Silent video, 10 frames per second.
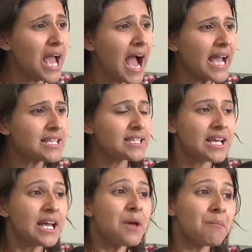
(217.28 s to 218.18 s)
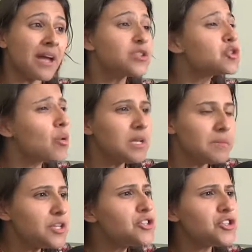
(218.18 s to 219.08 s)
reais, mas com
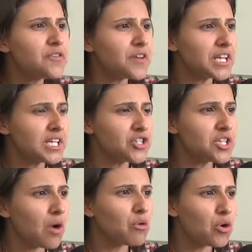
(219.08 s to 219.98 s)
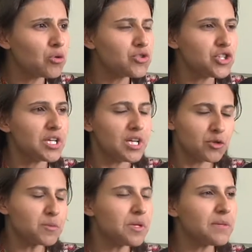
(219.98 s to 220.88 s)
limites de franquia de download
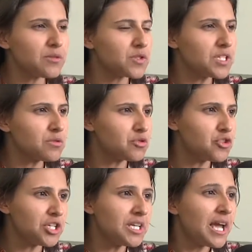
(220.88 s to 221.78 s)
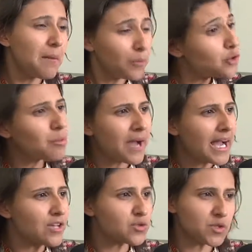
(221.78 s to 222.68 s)
nos primeiros anos de muito
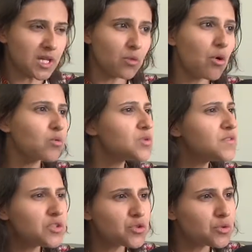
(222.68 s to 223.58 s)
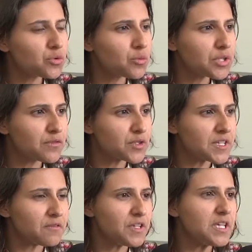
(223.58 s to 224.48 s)
baixos, que com alguns vídeos no YouTube que
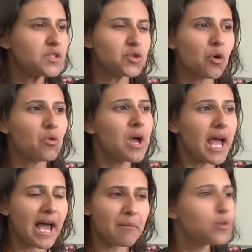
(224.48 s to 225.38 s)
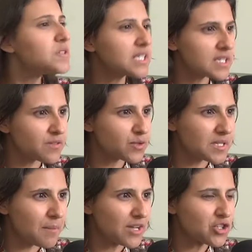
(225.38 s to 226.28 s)
você visse ou é, músicas que
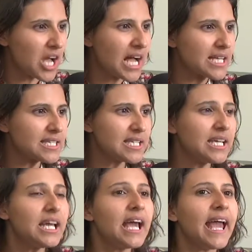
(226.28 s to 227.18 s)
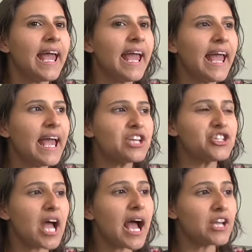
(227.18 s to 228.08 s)
você baixasse, é,
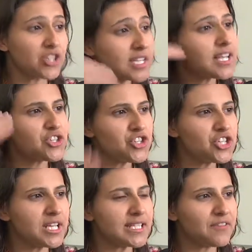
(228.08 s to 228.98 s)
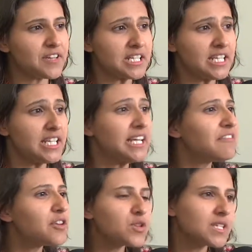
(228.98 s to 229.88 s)
já, já se atingiria essa franquia e a
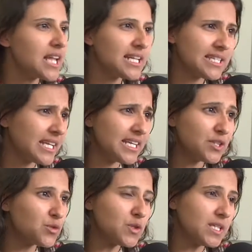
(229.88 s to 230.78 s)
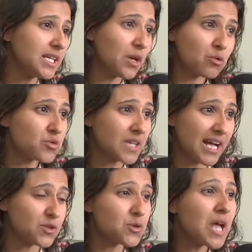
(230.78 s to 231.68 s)
velocidade seria reduzida, em alguns
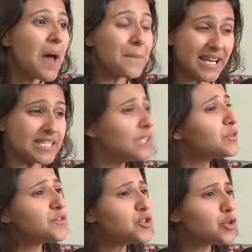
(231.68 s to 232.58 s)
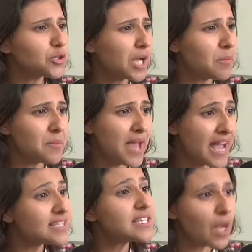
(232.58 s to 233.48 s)
casos, para 128
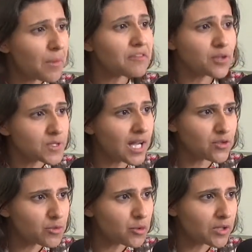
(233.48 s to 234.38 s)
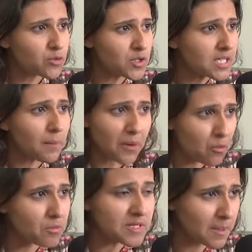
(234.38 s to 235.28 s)
kbps, que é uma velocidade muito reduzida para
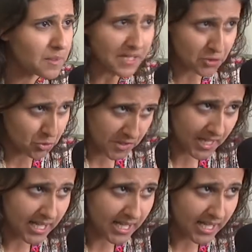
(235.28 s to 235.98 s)
algumas aplicações da